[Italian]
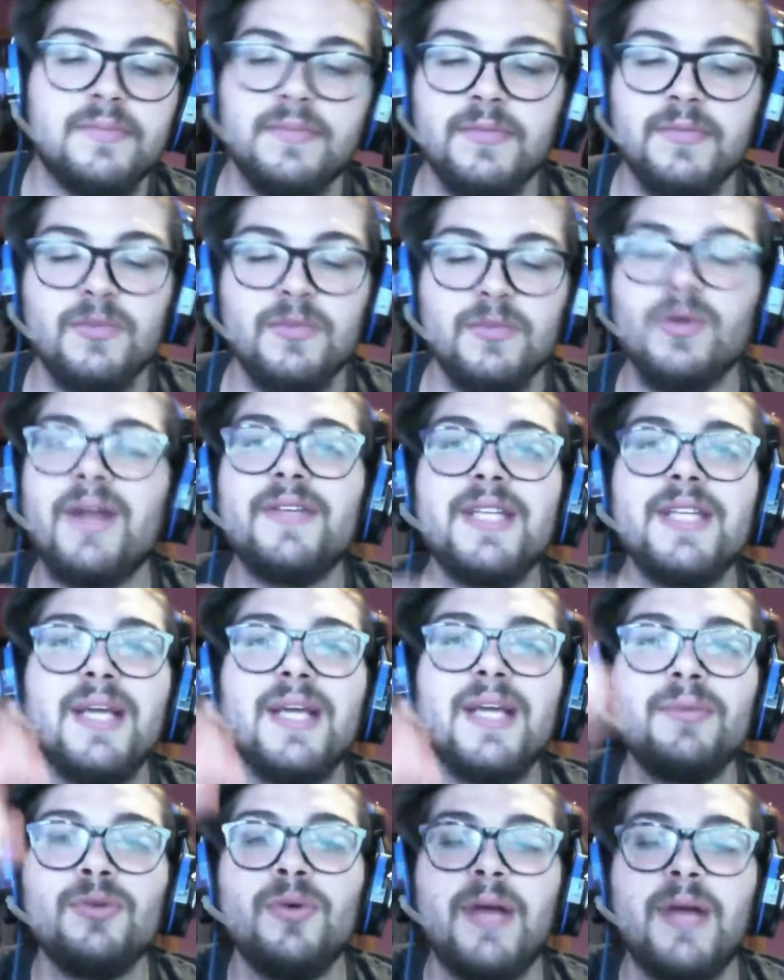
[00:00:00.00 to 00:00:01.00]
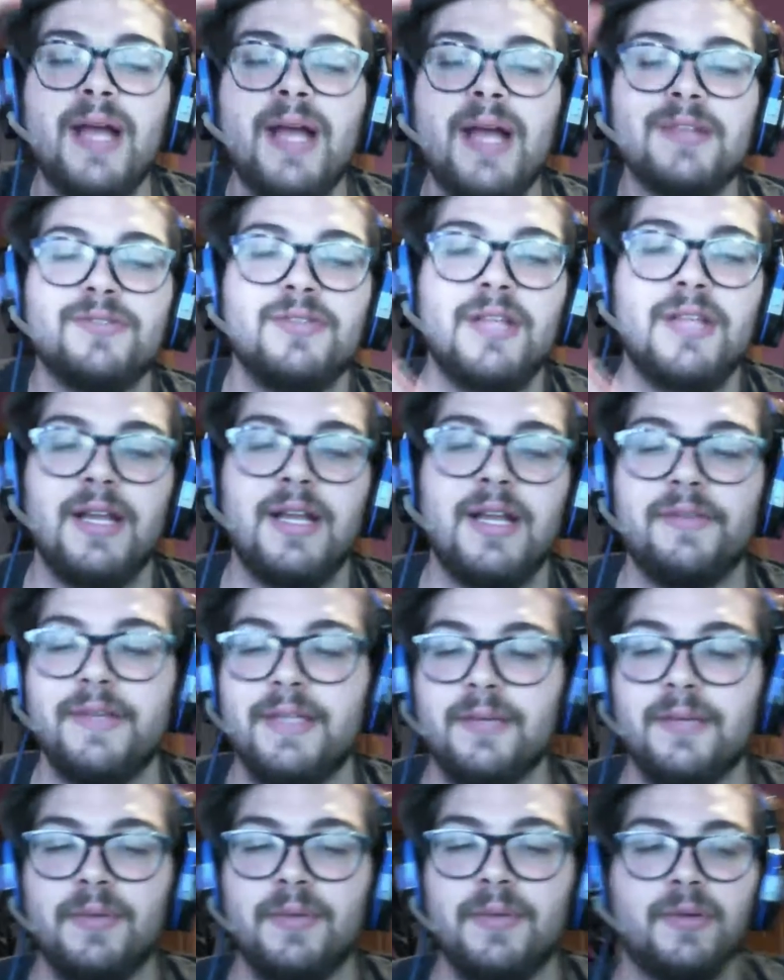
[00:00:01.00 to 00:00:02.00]
non avete capito un cazzo della
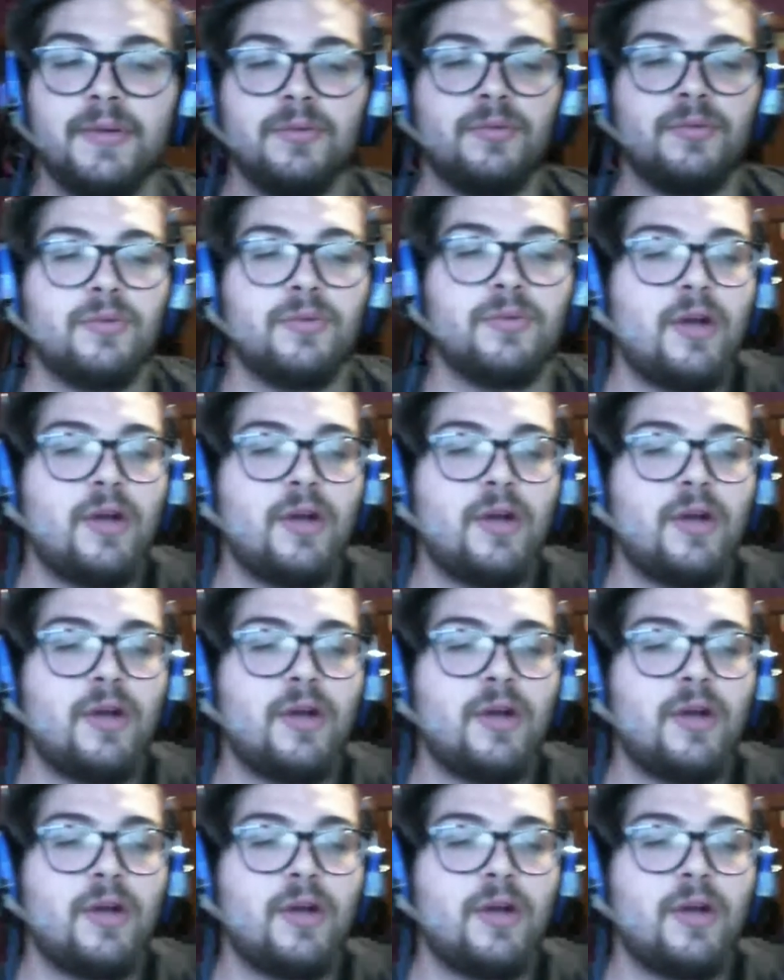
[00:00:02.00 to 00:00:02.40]
vita, prima di tutto.